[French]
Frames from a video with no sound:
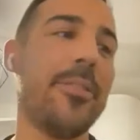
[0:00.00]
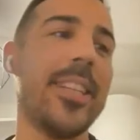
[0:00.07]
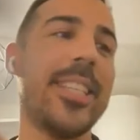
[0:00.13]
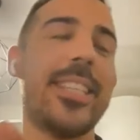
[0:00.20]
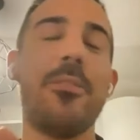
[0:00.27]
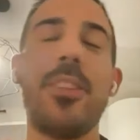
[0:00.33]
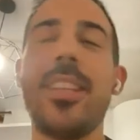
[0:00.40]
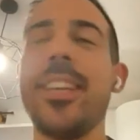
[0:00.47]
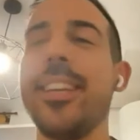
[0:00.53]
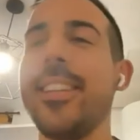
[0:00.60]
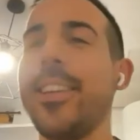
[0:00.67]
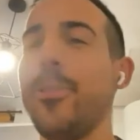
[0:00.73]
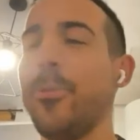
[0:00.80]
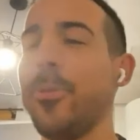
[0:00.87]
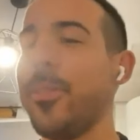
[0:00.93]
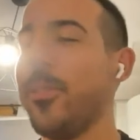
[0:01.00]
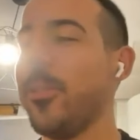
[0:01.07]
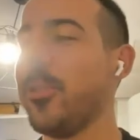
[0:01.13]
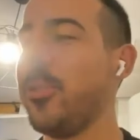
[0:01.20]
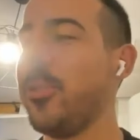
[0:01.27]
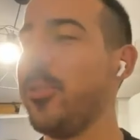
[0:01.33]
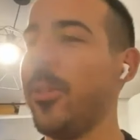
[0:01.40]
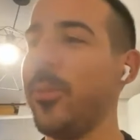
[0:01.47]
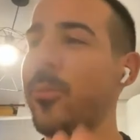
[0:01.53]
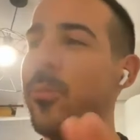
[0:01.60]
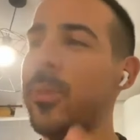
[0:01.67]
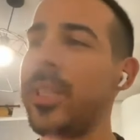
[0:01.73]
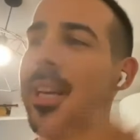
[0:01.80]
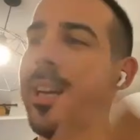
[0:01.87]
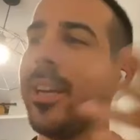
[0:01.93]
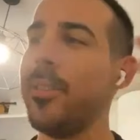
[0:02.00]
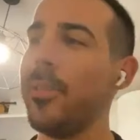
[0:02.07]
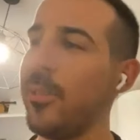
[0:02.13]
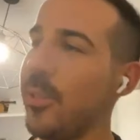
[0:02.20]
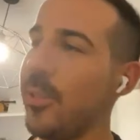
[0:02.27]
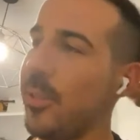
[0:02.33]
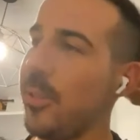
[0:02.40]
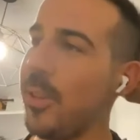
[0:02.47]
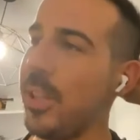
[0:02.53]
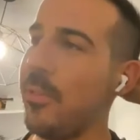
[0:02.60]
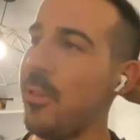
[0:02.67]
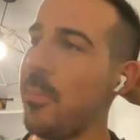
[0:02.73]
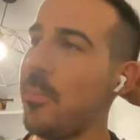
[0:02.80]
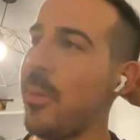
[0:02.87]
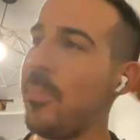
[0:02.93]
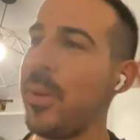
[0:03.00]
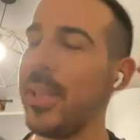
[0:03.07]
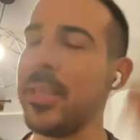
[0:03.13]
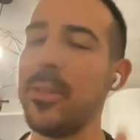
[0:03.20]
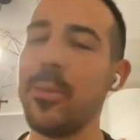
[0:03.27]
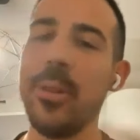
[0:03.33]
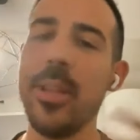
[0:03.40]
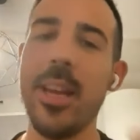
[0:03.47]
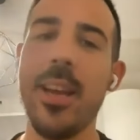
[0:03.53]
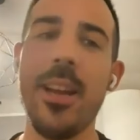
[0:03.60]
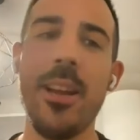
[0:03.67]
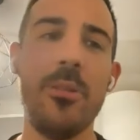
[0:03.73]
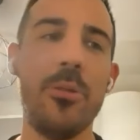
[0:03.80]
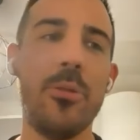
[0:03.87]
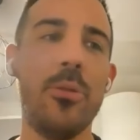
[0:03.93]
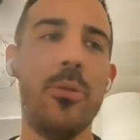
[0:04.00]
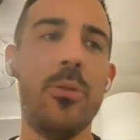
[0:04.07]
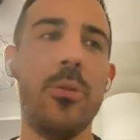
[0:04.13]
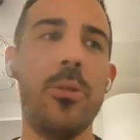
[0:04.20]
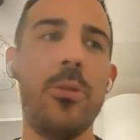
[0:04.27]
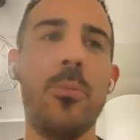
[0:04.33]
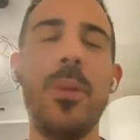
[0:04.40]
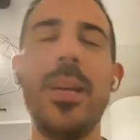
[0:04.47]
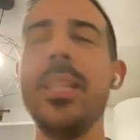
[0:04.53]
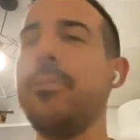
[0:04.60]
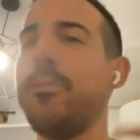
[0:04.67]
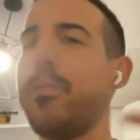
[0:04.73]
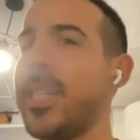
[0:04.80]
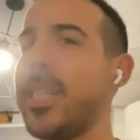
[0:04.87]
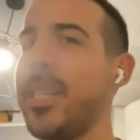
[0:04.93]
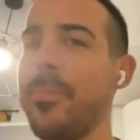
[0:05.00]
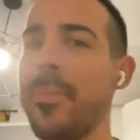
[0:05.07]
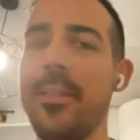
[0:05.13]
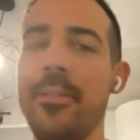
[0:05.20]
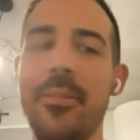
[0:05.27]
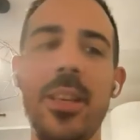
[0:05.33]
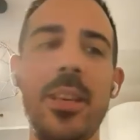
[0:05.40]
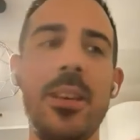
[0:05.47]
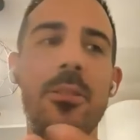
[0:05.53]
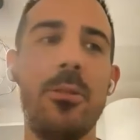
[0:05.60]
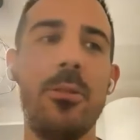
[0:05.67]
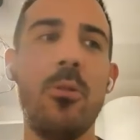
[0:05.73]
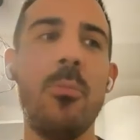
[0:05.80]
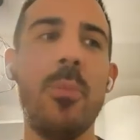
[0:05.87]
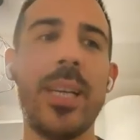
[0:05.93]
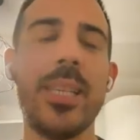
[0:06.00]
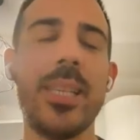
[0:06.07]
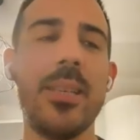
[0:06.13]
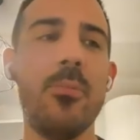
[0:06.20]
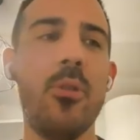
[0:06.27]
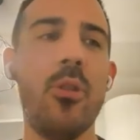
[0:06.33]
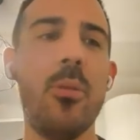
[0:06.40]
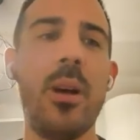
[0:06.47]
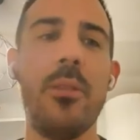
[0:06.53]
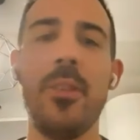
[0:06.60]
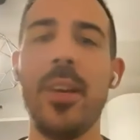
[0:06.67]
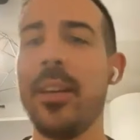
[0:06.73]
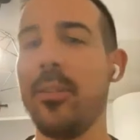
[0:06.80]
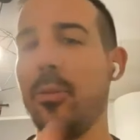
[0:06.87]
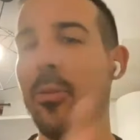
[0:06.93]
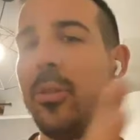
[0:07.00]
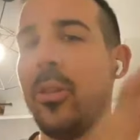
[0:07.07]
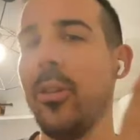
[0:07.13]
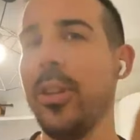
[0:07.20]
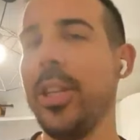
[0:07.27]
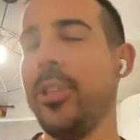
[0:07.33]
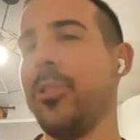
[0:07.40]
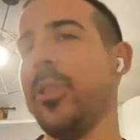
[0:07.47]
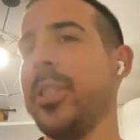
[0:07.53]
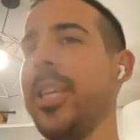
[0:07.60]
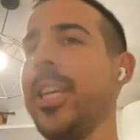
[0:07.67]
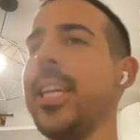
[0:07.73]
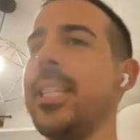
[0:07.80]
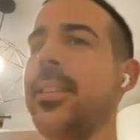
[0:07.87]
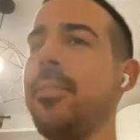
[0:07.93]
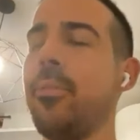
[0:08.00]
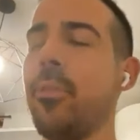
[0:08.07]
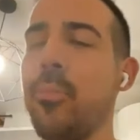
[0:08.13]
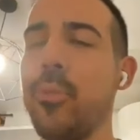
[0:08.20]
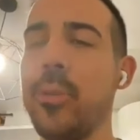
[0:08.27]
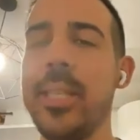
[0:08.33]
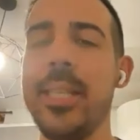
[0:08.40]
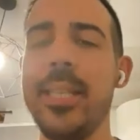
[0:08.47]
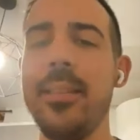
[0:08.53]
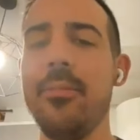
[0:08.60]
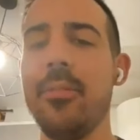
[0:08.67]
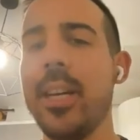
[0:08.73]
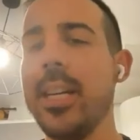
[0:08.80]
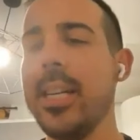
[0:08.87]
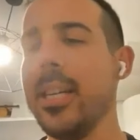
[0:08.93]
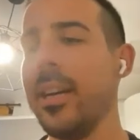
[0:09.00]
en fait, ça fait très très longtemps que je suis dans tout ça, dans, dans, dans le développement personnel, de, de, de, manifester ma vie euh, au maximum avec autant des choses négatives que positives.